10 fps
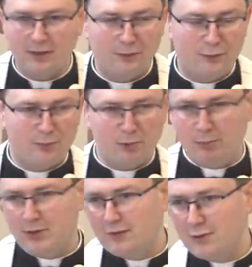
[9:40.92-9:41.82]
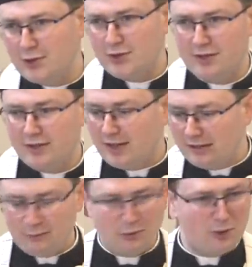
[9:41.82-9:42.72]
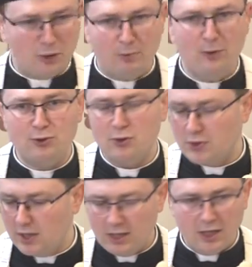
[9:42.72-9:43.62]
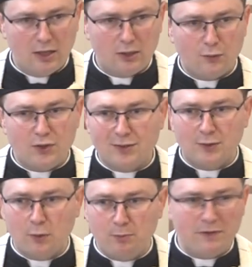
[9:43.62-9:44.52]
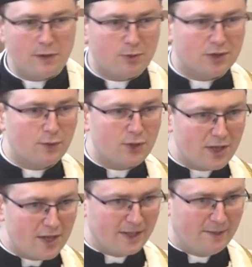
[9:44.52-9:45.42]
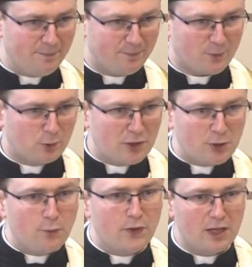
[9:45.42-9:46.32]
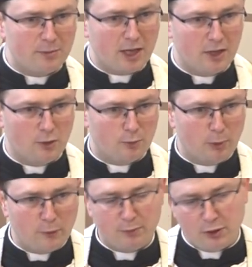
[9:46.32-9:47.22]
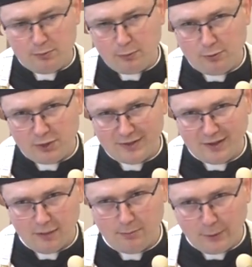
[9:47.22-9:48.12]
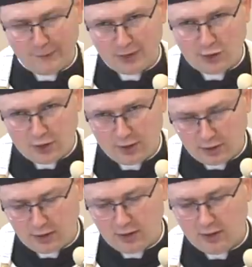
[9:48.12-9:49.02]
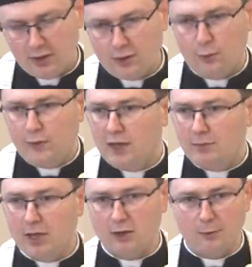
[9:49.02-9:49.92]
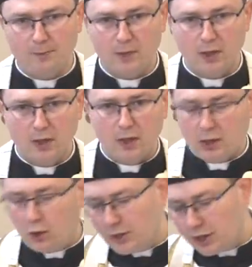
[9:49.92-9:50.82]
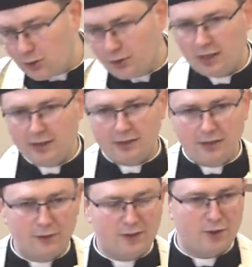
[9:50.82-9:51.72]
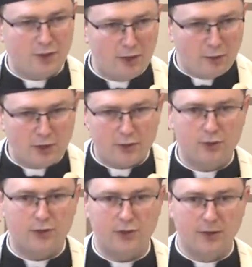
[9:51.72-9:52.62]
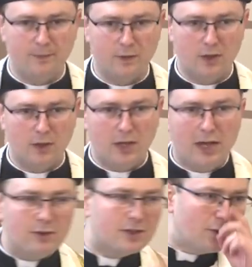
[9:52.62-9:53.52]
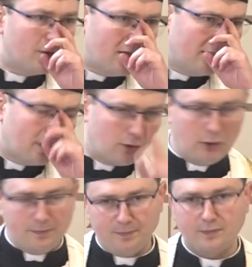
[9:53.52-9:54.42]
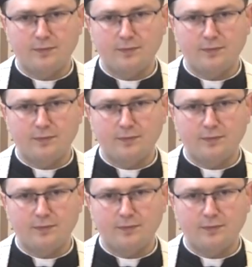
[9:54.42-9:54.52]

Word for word: wypróbuję wyjść na dwór, odpocząć. To wszystko są pewne przyzwyczajenia, które się wyrabiają. Poprzez powtarzanie się wyrabiają. I one konkretnie wyznaczają nasze życie. A więc to nie jest to,